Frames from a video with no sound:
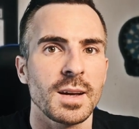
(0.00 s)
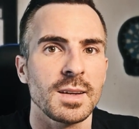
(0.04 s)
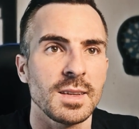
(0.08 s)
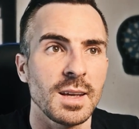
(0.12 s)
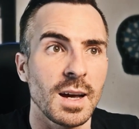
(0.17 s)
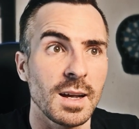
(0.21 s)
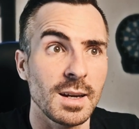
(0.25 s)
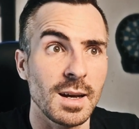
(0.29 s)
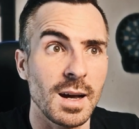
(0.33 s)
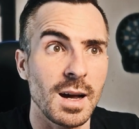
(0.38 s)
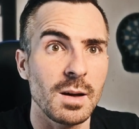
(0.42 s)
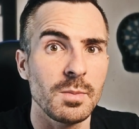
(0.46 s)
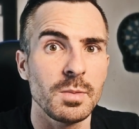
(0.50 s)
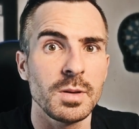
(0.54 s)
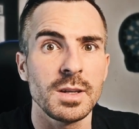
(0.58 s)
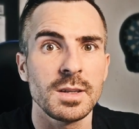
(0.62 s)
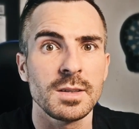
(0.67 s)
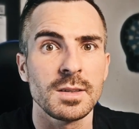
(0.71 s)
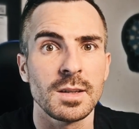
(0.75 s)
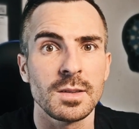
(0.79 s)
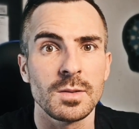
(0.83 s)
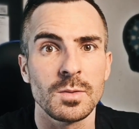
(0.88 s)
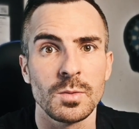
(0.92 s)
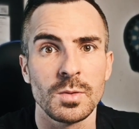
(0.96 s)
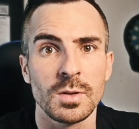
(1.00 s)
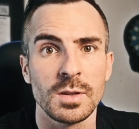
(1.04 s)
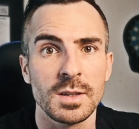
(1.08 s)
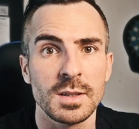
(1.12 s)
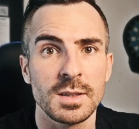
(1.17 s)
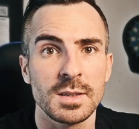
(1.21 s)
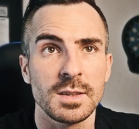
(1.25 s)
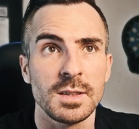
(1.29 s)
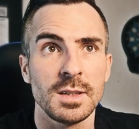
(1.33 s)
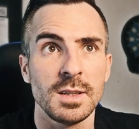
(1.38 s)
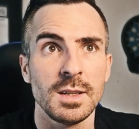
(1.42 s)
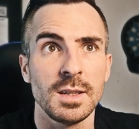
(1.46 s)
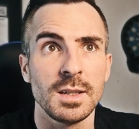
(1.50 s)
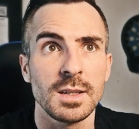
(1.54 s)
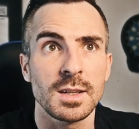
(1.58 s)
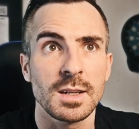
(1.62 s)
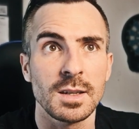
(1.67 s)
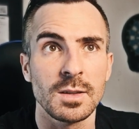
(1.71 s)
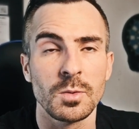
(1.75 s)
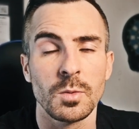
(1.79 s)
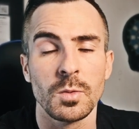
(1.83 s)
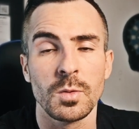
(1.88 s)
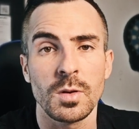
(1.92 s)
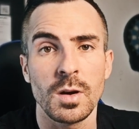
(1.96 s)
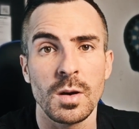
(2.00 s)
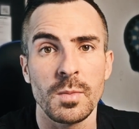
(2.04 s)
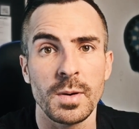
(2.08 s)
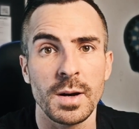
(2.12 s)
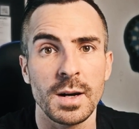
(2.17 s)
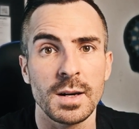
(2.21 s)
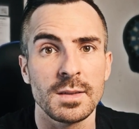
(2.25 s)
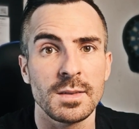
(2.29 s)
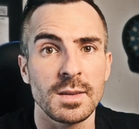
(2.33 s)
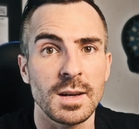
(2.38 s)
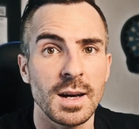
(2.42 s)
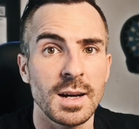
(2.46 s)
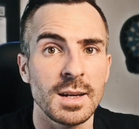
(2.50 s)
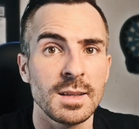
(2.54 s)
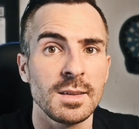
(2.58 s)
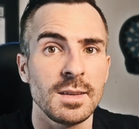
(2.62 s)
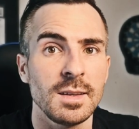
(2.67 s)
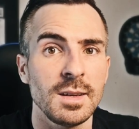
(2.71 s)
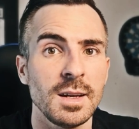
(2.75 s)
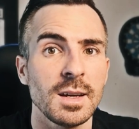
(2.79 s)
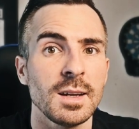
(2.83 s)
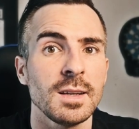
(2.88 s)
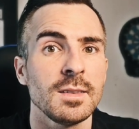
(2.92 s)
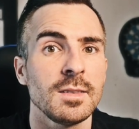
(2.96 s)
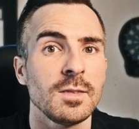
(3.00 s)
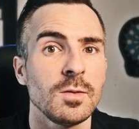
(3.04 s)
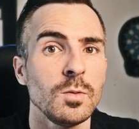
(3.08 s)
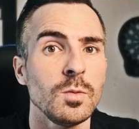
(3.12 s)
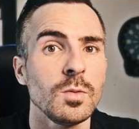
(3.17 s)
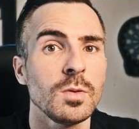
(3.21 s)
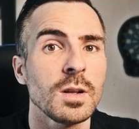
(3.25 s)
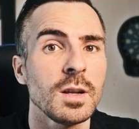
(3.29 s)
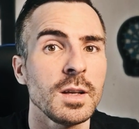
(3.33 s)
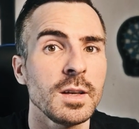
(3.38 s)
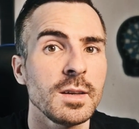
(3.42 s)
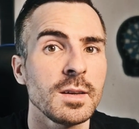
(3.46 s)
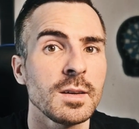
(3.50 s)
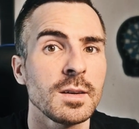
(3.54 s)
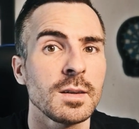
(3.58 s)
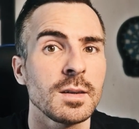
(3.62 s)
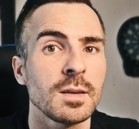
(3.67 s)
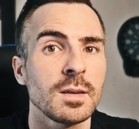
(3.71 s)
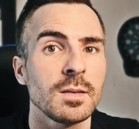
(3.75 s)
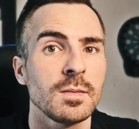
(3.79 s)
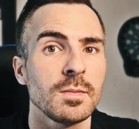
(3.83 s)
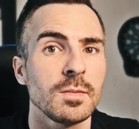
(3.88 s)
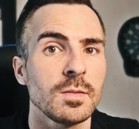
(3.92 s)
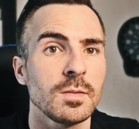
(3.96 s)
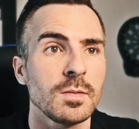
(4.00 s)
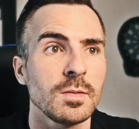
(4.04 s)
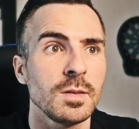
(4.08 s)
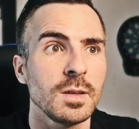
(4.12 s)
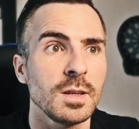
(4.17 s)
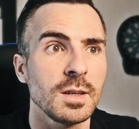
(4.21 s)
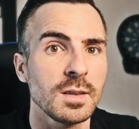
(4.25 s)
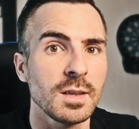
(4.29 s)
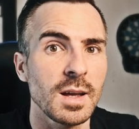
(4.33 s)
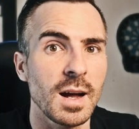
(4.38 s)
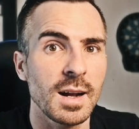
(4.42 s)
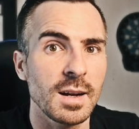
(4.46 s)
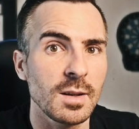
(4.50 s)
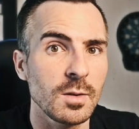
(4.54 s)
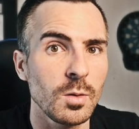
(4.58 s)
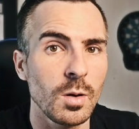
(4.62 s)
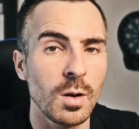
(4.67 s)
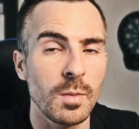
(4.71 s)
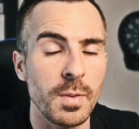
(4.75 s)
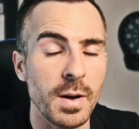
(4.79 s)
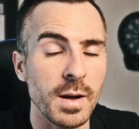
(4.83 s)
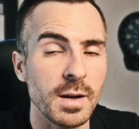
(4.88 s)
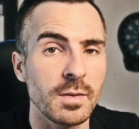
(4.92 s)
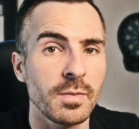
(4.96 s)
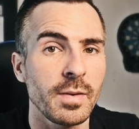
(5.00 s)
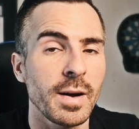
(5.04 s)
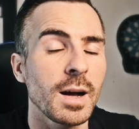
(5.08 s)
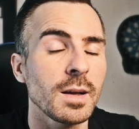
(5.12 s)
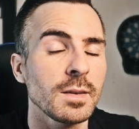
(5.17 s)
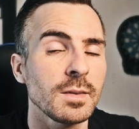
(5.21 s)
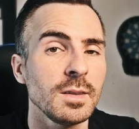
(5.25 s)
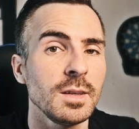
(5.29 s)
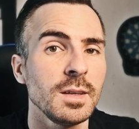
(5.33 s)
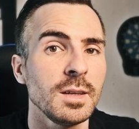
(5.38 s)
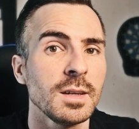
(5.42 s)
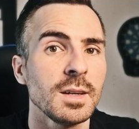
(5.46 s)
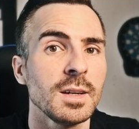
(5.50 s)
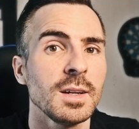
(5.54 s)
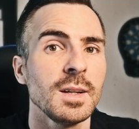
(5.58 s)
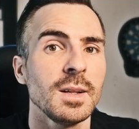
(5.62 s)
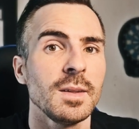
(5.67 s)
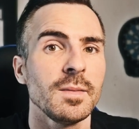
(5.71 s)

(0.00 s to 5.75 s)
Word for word: Dann habe ich natürlich die Ketonkörper als antientzündliche Signalkörper quasi